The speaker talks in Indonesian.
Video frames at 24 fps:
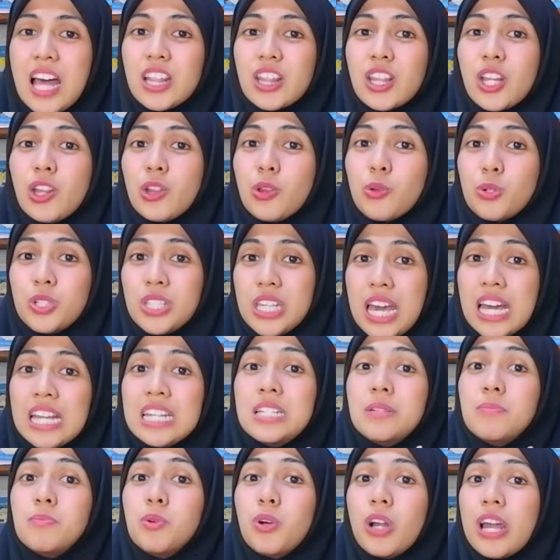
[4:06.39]
Tentunya
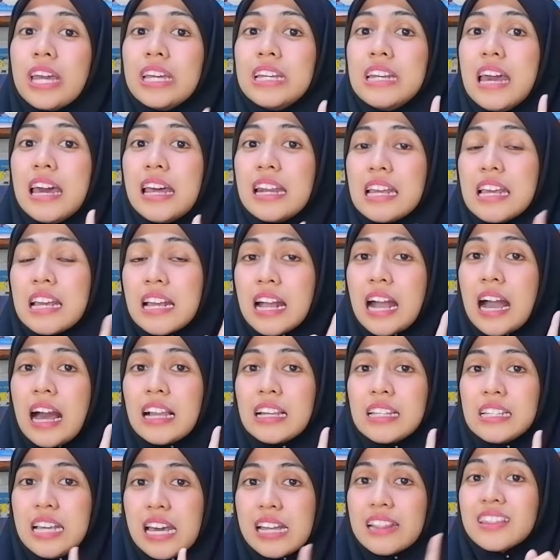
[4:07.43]
dimulai dari
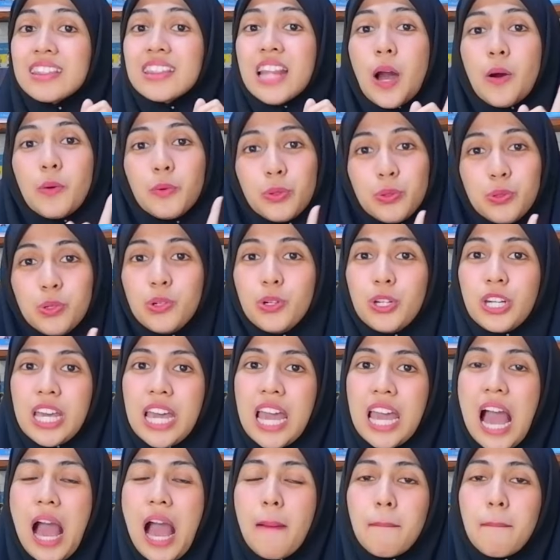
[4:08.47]
kalian tahu dulu
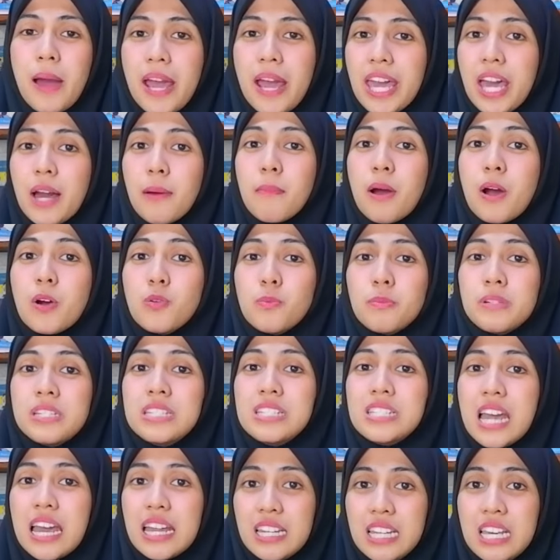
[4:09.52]
nih apa yang mau
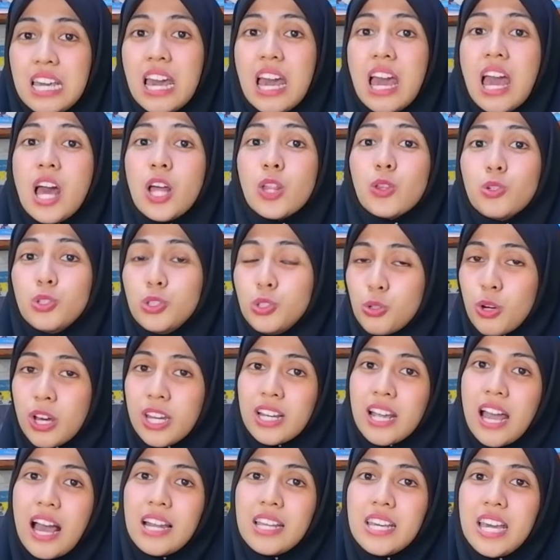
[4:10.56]
menjadi
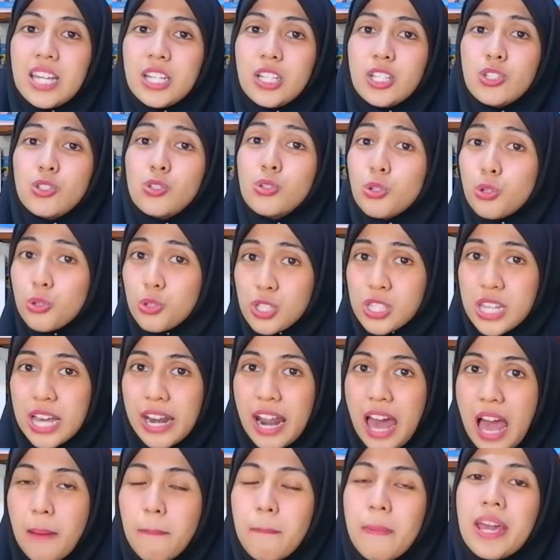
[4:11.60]
tujuan kalian,
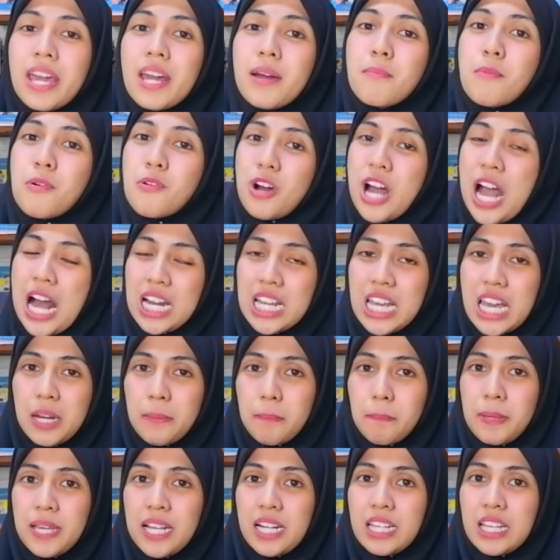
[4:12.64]
jurusan apa yang mau
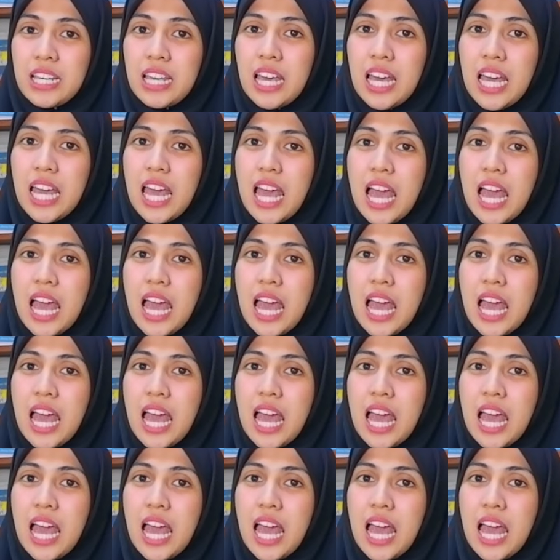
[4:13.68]
kalian pilih.